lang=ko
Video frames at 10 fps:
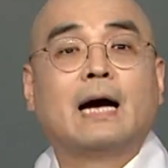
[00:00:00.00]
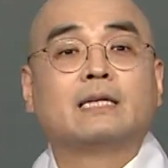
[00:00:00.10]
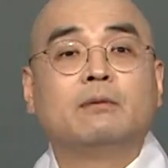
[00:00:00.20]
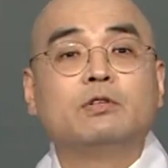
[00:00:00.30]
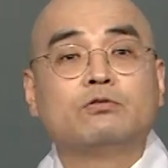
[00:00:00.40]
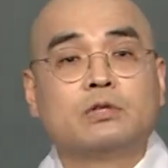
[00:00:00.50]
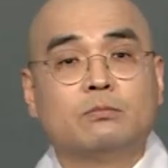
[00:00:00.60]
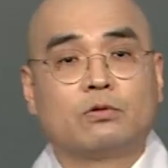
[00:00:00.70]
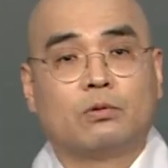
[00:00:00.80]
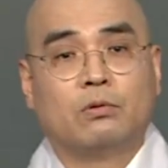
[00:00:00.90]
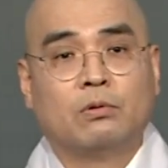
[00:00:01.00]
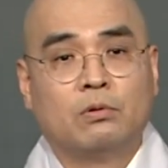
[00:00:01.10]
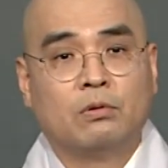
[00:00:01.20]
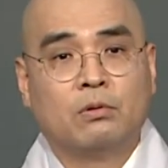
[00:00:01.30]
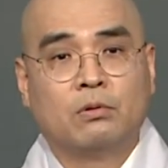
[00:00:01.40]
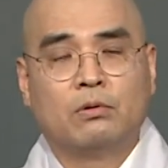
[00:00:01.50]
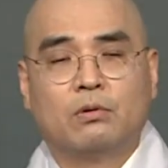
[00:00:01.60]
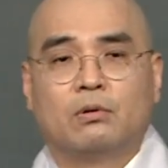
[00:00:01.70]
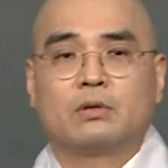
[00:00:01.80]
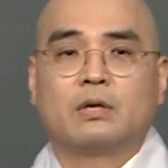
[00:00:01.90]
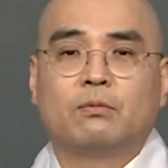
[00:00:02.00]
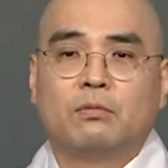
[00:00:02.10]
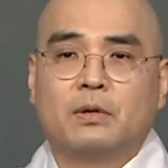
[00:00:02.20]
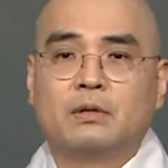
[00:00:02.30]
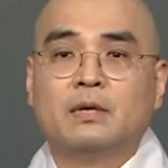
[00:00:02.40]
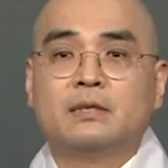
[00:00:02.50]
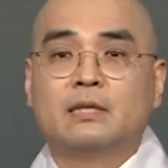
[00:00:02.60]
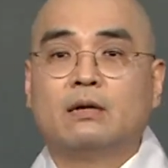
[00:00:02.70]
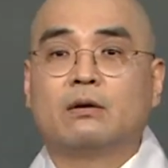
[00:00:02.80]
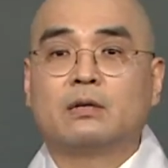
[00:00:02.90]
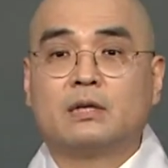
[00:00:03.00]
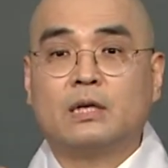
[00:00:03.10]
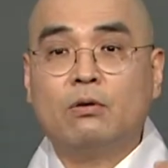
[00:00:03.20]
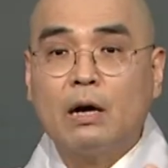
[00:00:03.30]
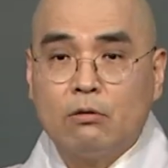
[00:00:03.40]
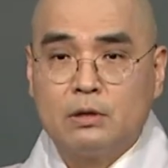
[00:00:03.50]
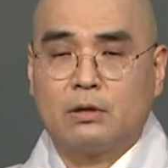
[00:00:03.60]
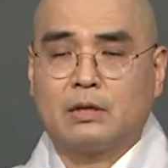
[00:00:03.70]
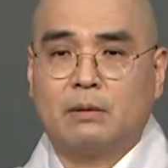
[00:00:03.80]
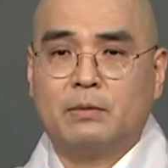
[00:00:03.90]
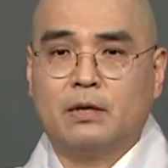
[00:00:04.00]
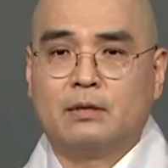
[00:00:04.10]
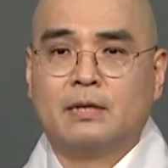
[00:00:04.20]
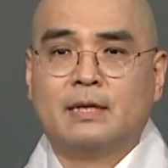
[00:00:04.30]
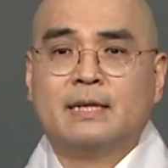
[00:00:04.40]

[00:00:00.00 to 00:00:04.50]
강남을 중심으로 어, 어떻게 보면 세력을 키워가고 있었다면